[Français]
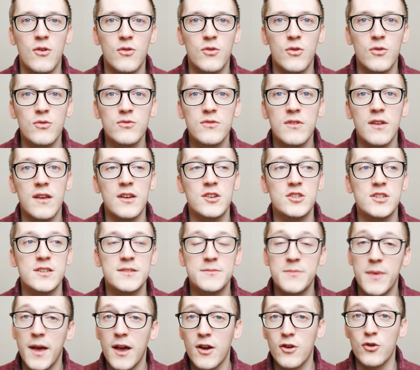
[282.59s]
rencontres et
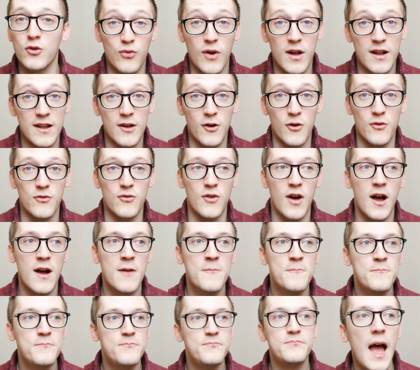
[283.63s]
j'espère pouvoir les
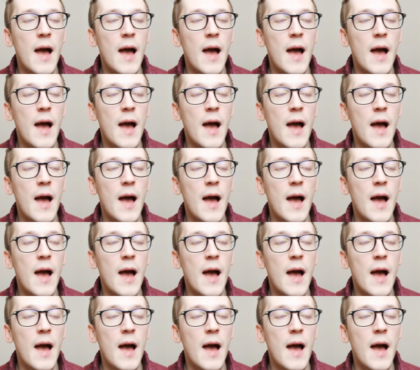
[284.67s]
revoir.